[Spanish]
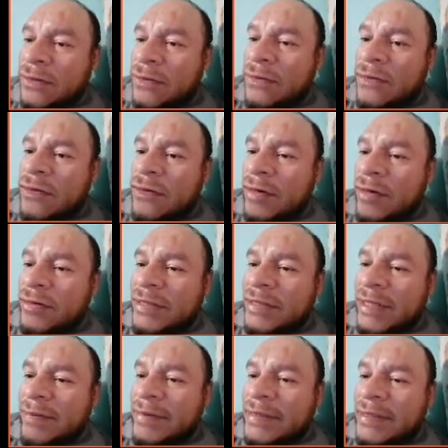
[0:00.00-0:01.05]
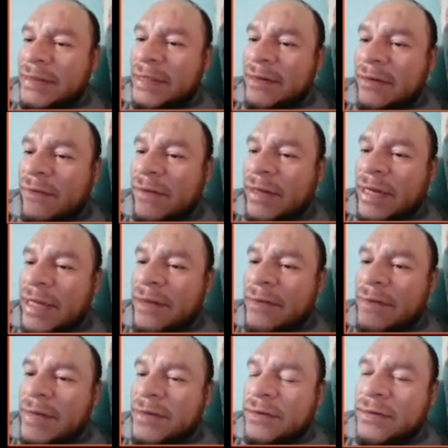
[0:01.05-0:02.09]
1 menos 3 veces seno al cuadrado
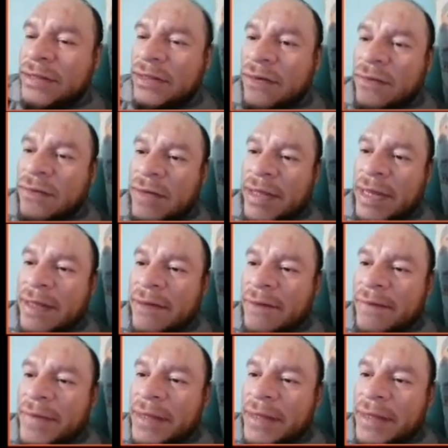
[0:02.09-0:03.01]
más coseno cuadrado.